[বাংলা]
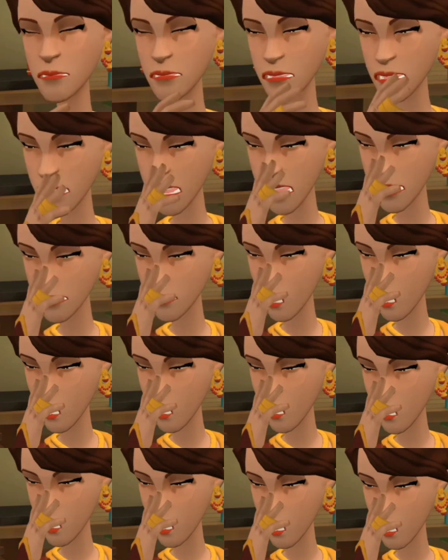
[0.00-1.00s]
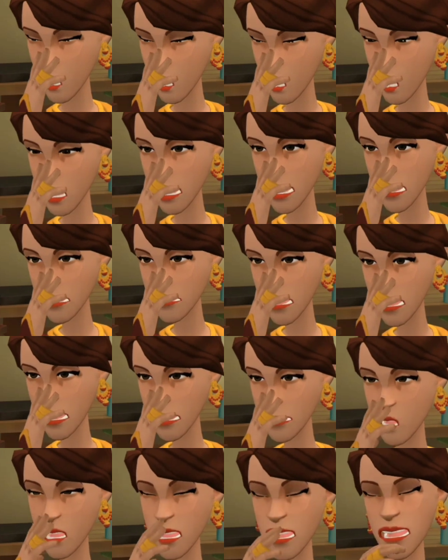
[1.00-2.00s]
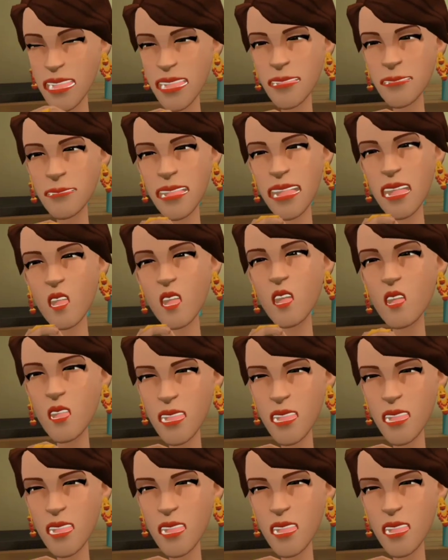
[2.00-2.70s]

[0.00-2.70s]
আমার মেয়ে যেমনই হোক আমার কাছে এটাই ভালো